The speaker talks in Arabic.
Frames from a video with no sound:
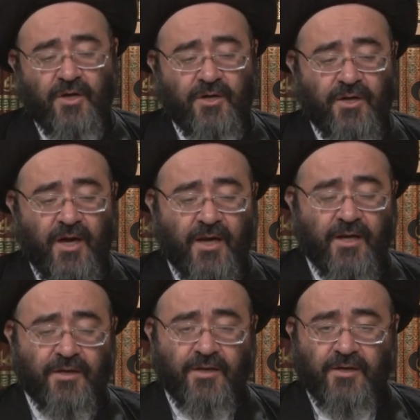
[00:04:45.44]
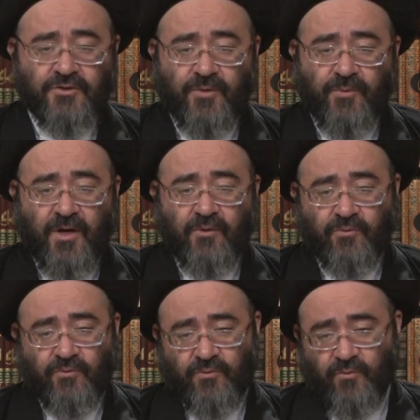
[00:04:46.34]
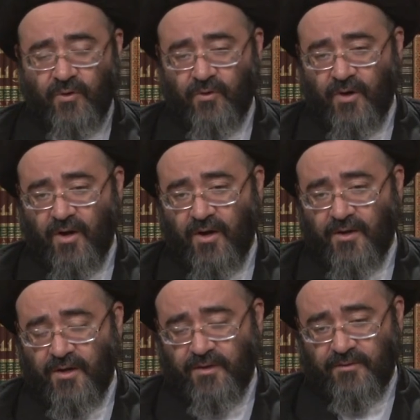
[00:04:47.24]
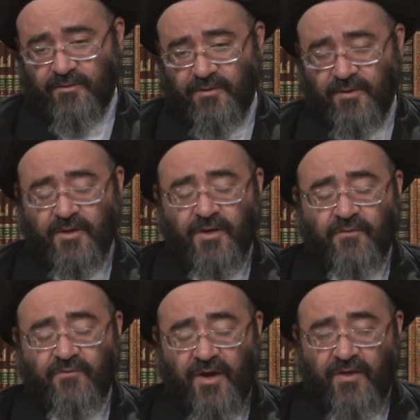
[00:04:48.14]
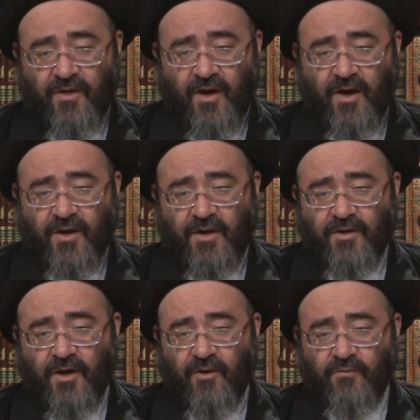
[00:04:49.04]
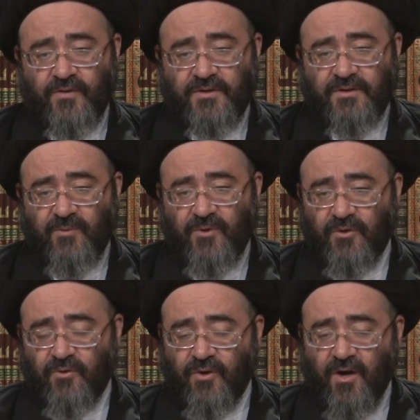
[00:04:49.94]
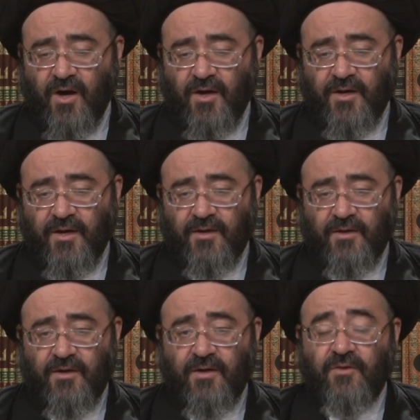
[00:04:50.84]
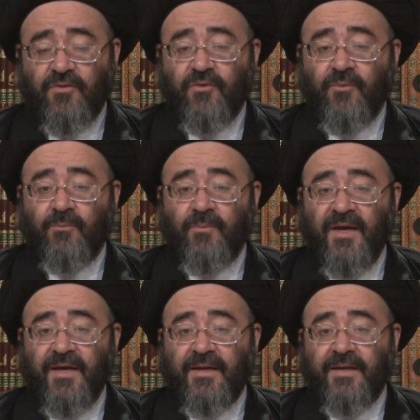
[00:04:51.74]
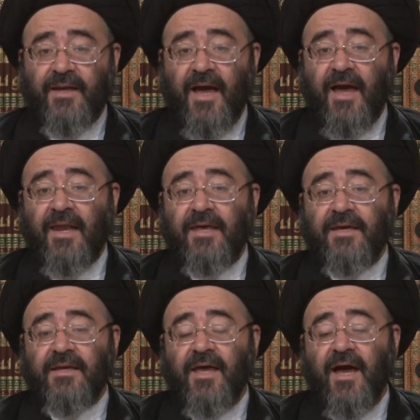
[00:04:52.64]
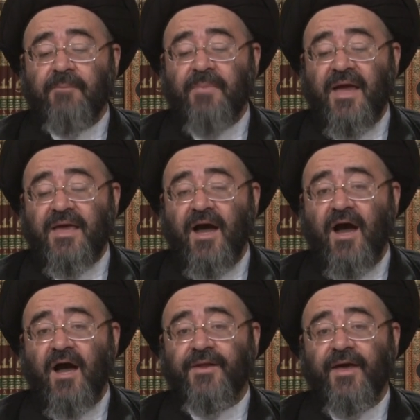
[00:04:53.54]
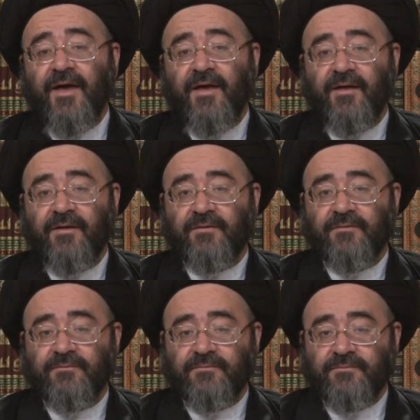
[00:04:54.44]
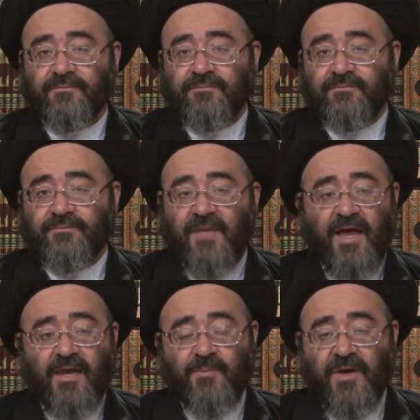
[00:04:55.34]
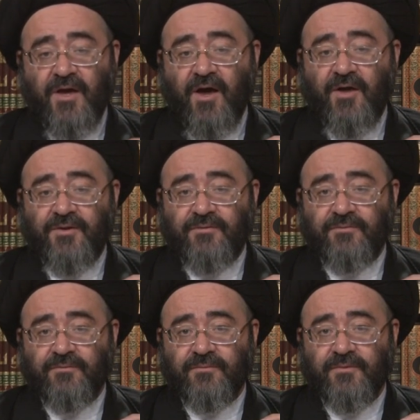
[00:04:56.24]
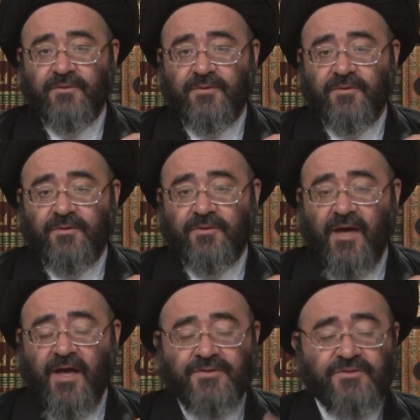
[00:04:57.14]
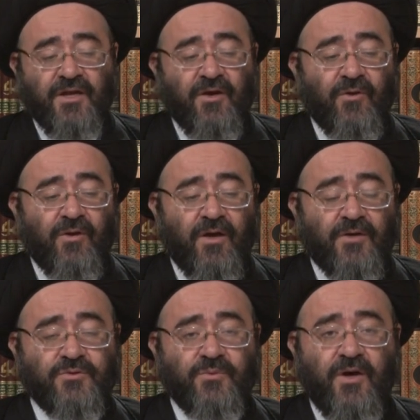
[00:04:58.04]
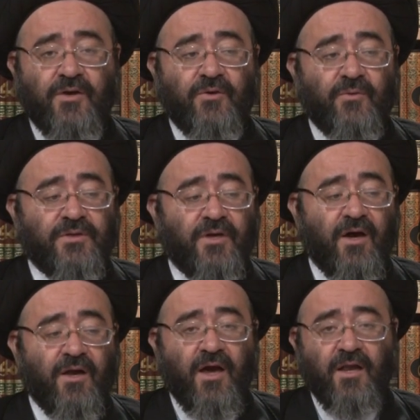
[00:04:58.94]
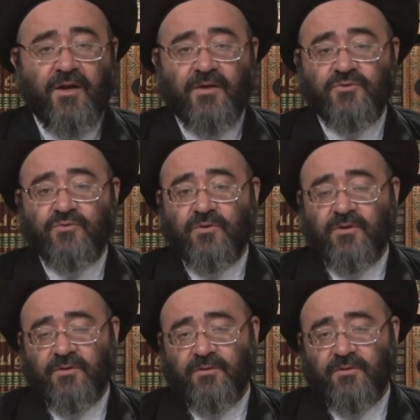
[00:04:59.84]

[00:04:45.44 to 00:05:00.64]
إن علينا جمعه وقرآنه فإذا قرأناه فاتبع قرآنه ثم إن علينا بيانه البيان أنزله الله سبحانه وتعالى على الرسول